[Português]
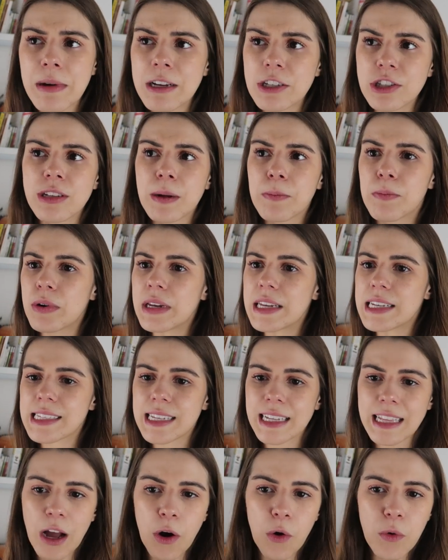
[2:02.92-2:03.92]
imagino a
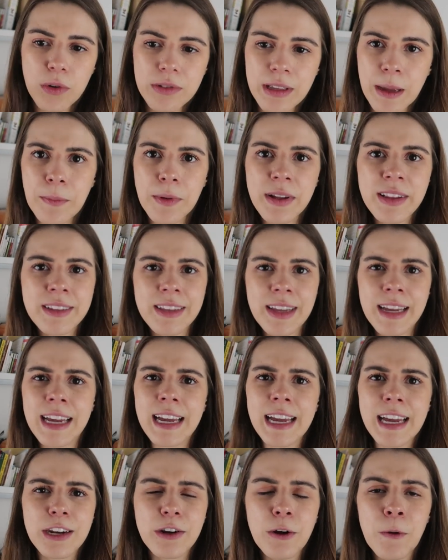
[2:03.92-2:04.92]
polícia na rua o tempo
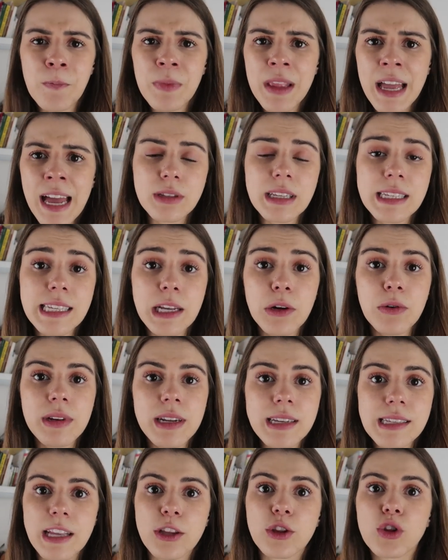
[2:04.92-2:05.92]
inteiro, toda a
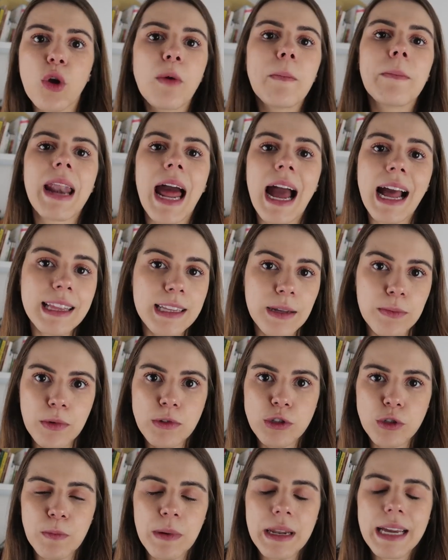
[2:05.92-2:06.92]
segurança dobrada,
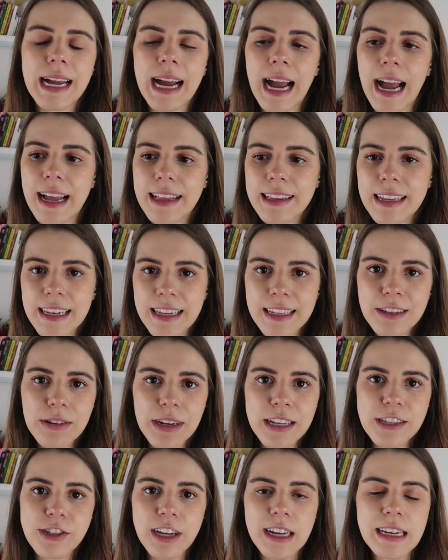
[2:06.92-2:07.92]
multiplicada ali
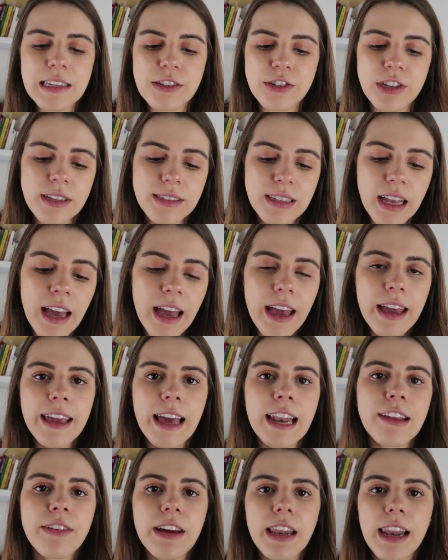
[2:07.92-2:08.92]
durante aqueles dias, e
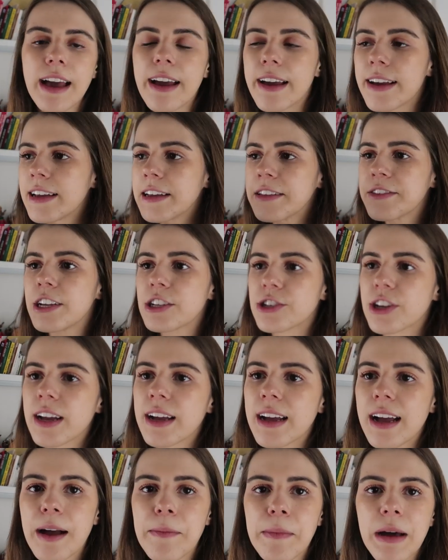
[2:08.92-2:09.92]
ela vai lá, deixa
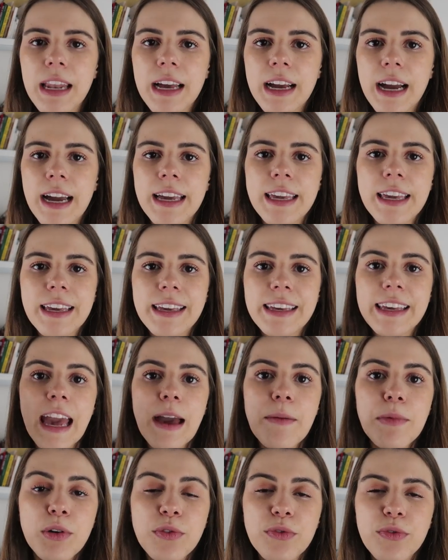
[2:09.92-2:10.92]
a mala cair,
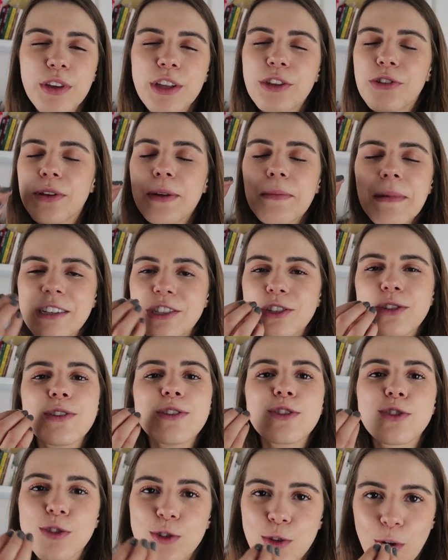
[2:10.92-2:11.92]
quebra um vidro. Imagina o
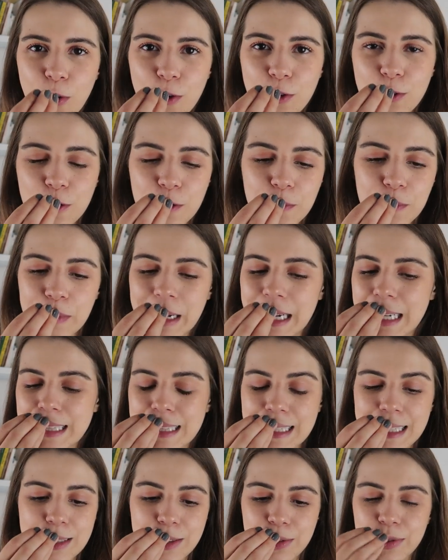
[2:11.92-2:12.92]
estouro,
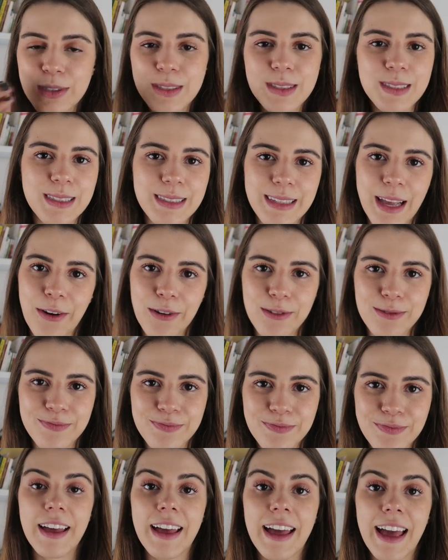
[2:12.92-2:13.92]
mana do
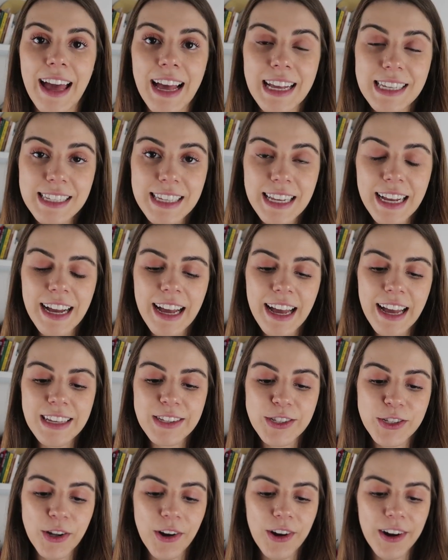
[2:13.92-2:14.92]
céu. Essa
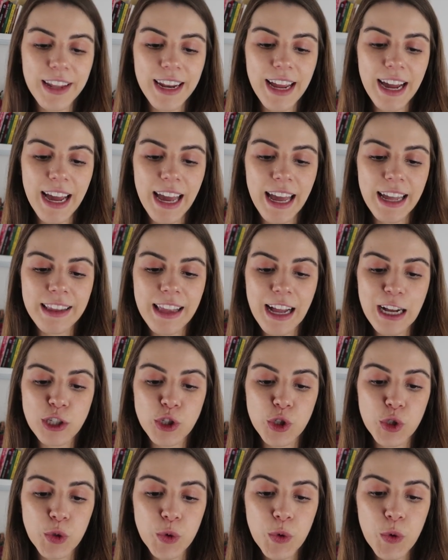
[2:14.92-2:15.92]
história é da
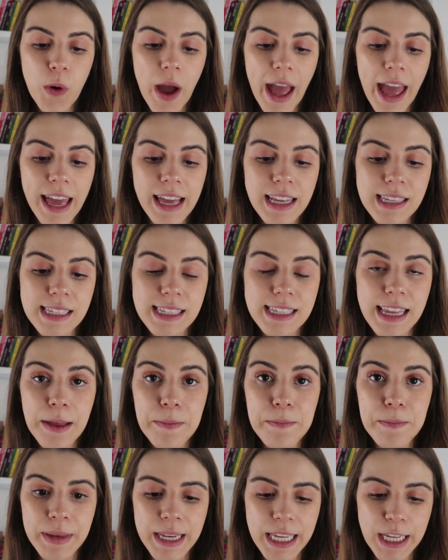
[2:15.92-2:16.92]
Ju R.C.
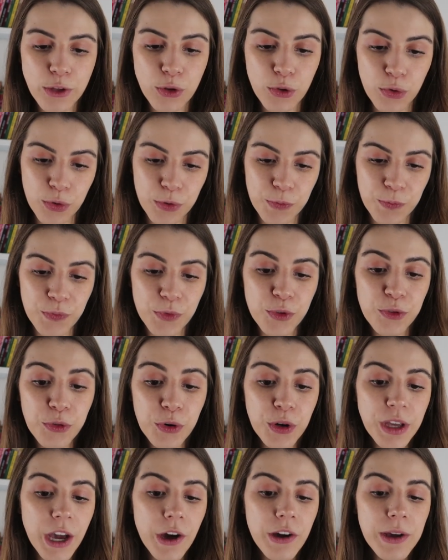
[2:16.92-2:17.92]
Brito.
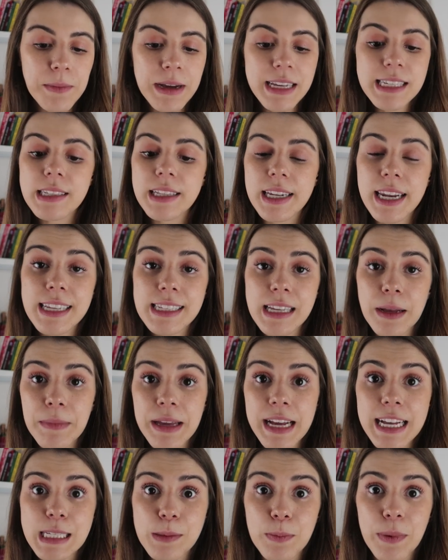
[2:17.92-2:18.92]
Fui eu e mais três
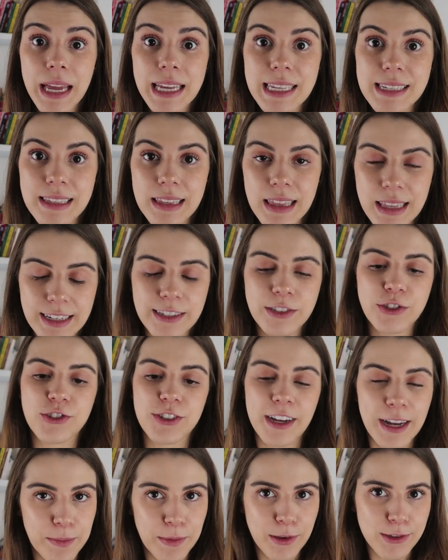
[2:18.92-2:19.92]
amigas para
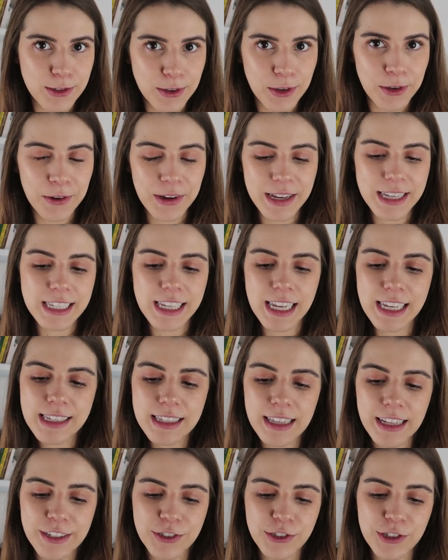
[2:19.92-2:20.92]
Islândia. É meu sonho conhecer a
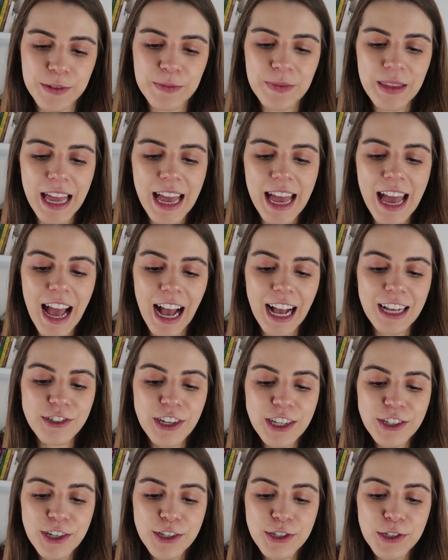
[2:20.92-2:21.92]
Islândia. A
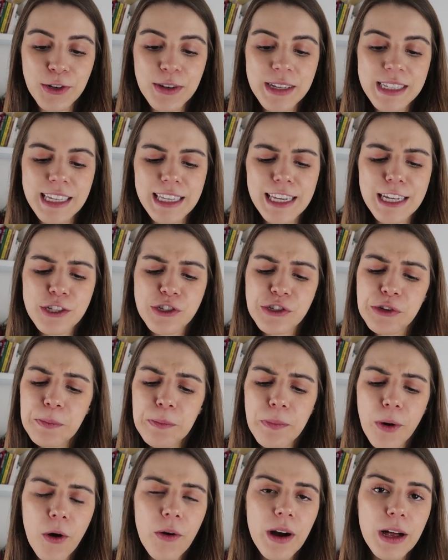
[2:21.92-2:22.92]
gente achou que seria de
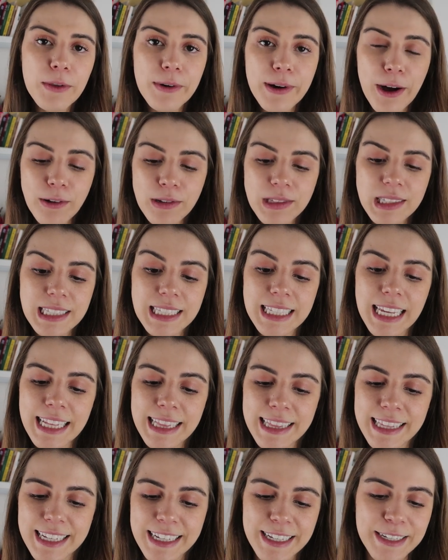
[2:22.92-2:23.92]
boa alugar um
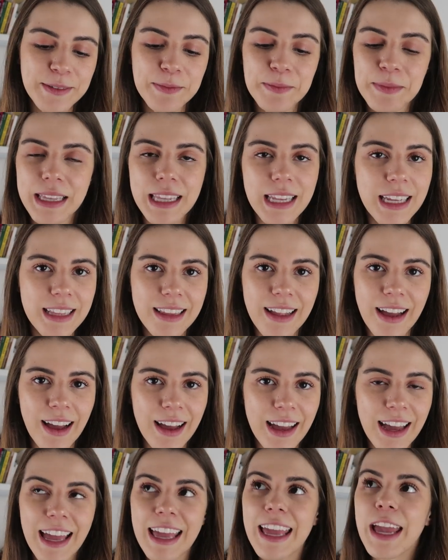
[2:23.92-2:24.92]
sedã.
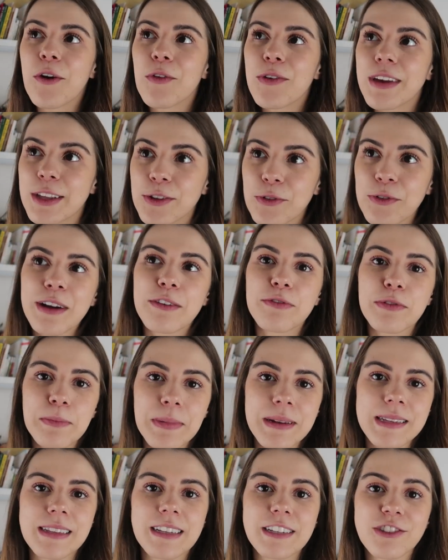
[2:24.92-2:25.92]
Menina, eu que nunca fui
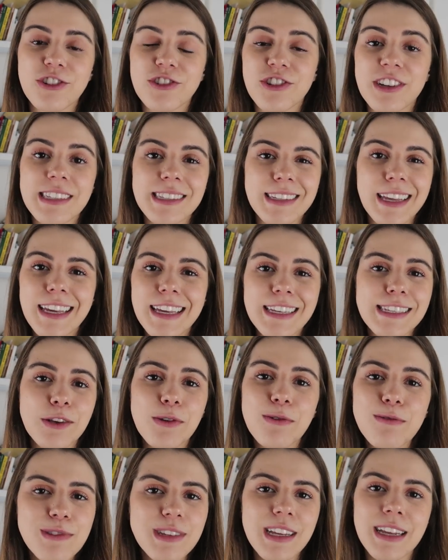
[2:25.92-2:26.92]
para Islândia, já sei que
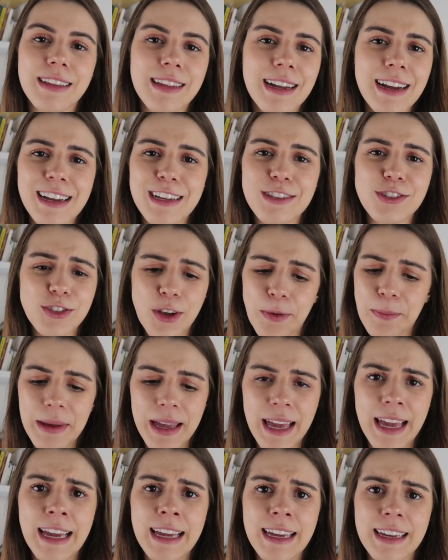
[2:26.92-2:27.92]
com sedã é só
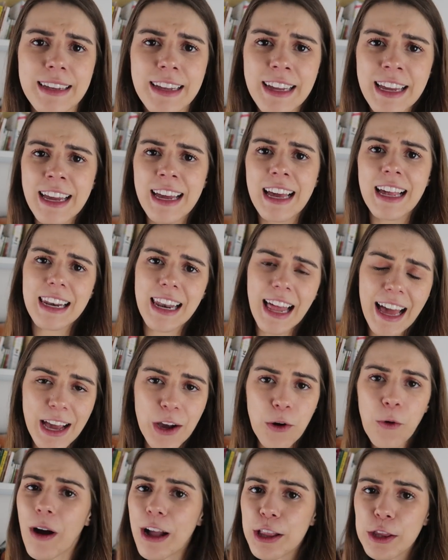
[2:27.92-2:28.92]
perrengue. Lá
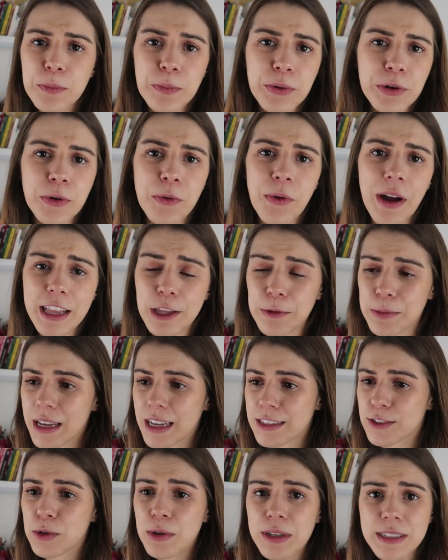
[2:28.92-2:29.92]
é 4x4, porque
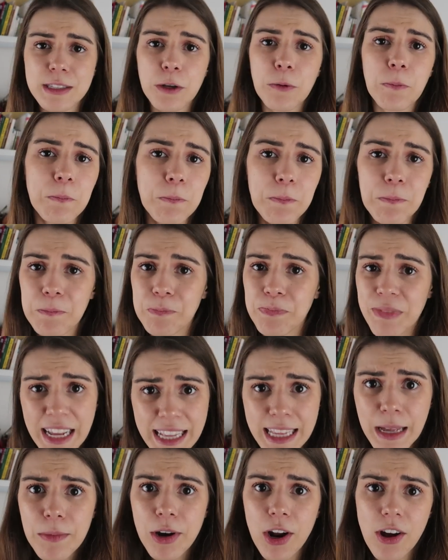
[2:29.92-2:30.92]
as ruas são
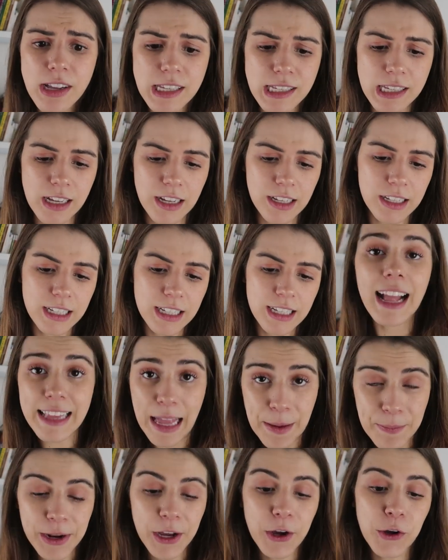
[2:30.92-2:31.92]
tenebrosas.
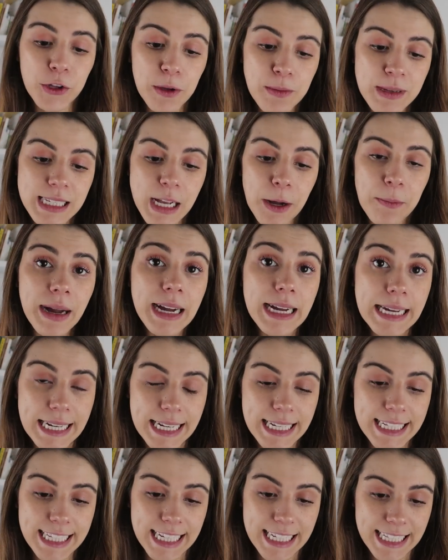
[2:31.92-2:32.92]
Até para economizar uma
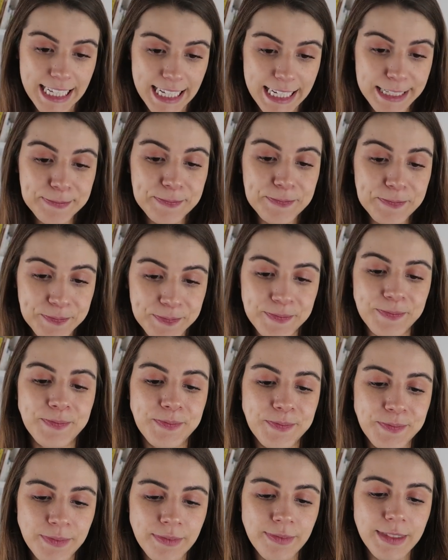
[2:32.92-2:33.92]
grana, né?
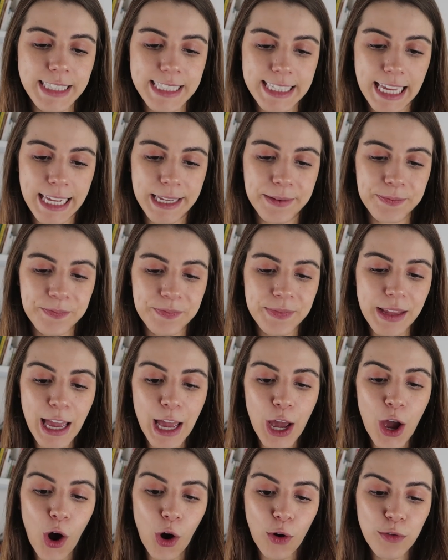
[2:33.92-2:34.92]
Uhum, sei.
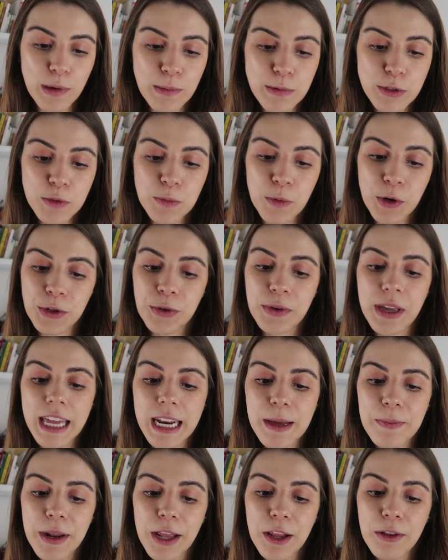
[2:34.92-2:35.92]
Ouvimos muito que
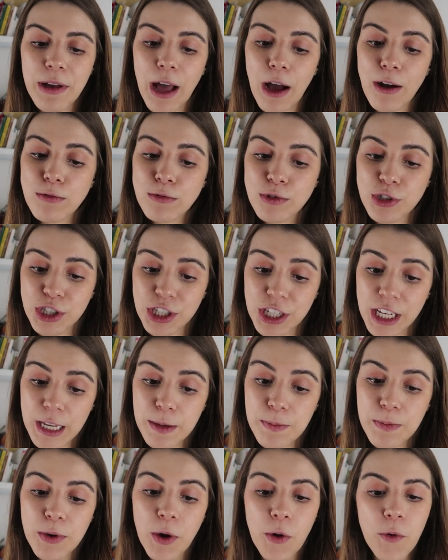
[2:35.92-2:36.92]
era para alugar um
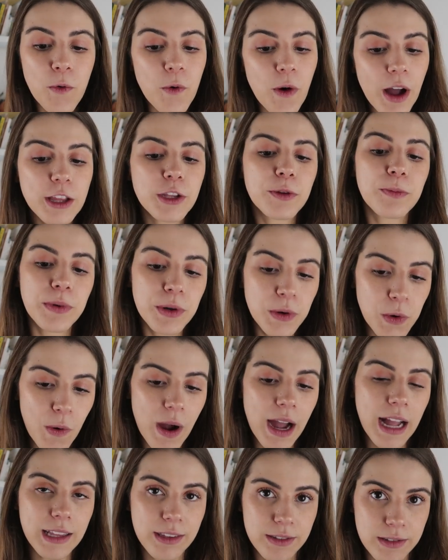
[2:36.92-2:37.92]
Jeep ou um
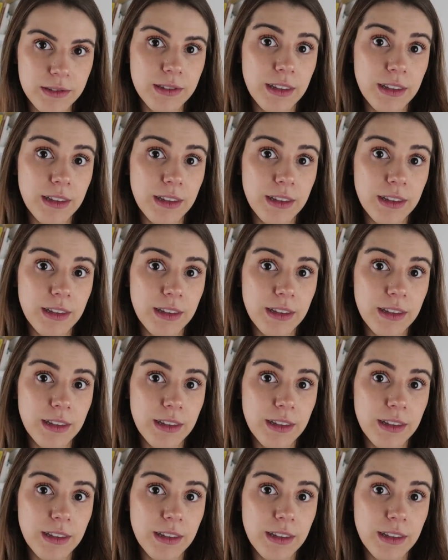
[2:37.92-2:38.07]
4x4,